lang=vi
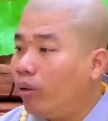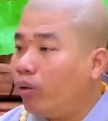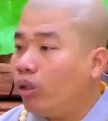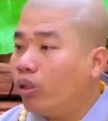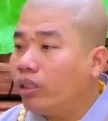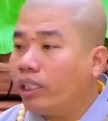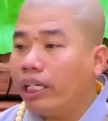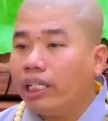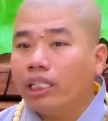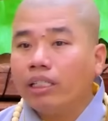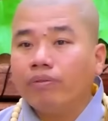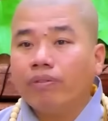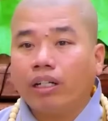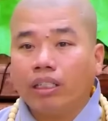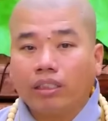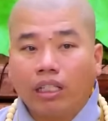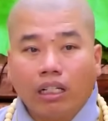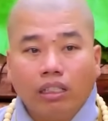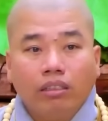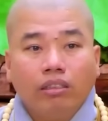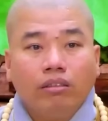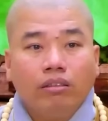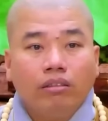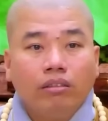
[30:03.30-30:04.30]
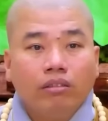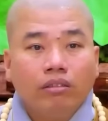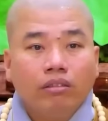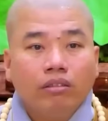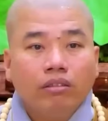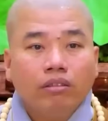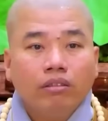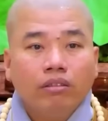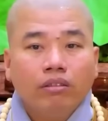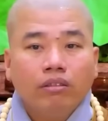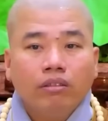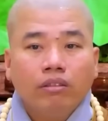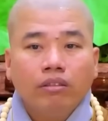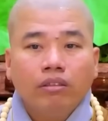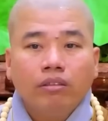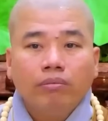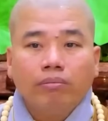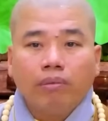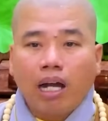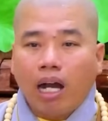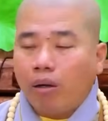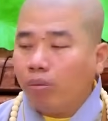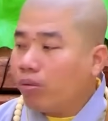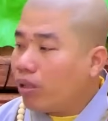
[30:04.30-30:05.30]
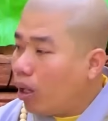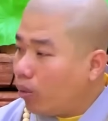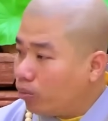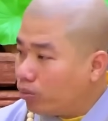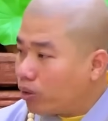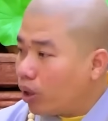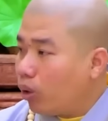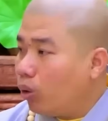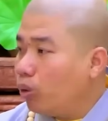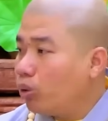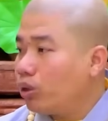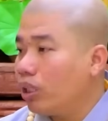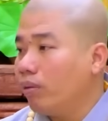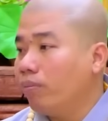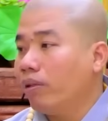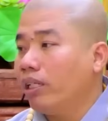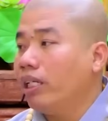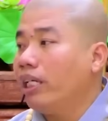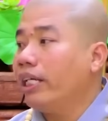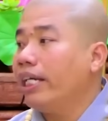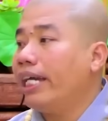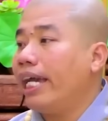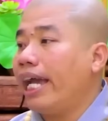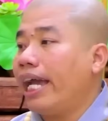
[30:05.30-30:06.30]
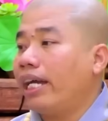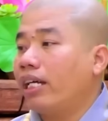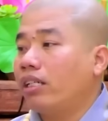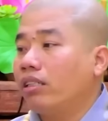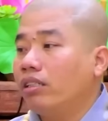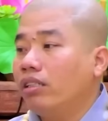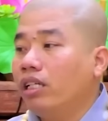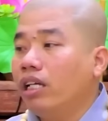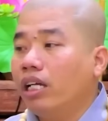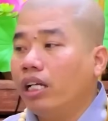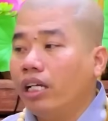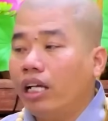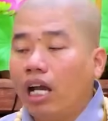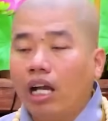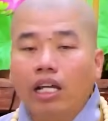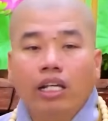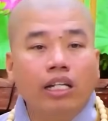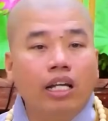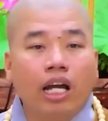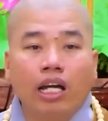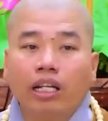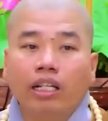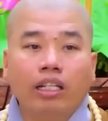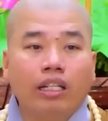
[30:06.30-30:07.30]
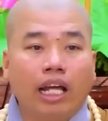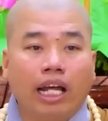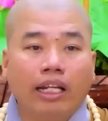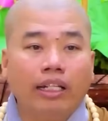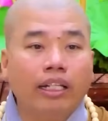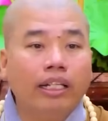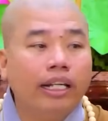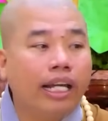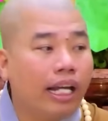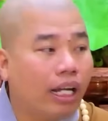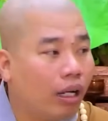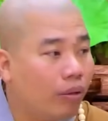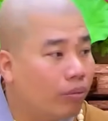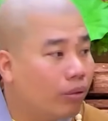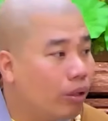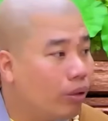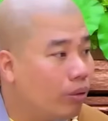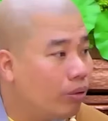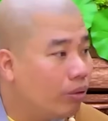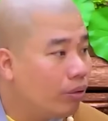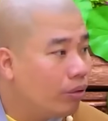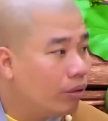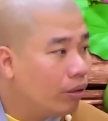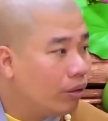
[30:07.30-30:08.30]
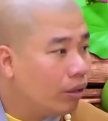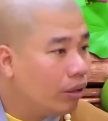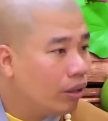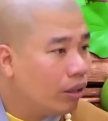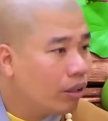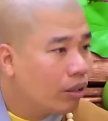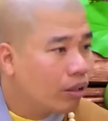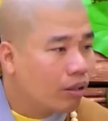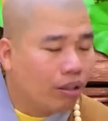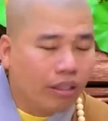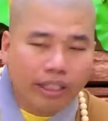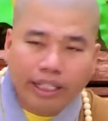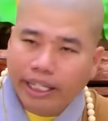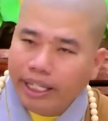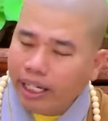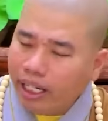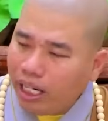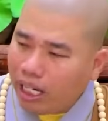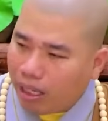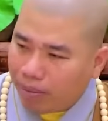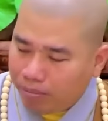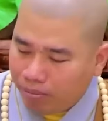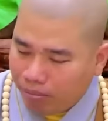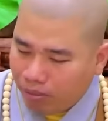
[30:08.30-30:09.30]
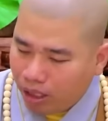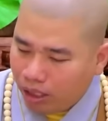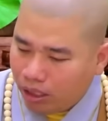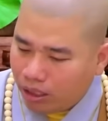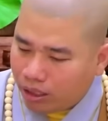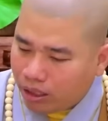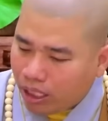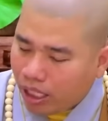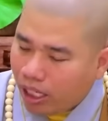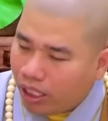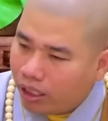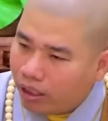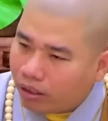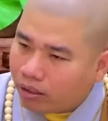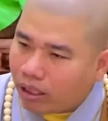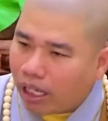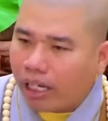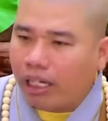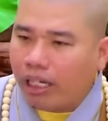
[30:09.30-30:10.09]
léo nói chuyện với Phật tử mà ông không tu thì mình đi gan, hình thành đi gan ổng luôn. Có nghĩa là mình sẽ hình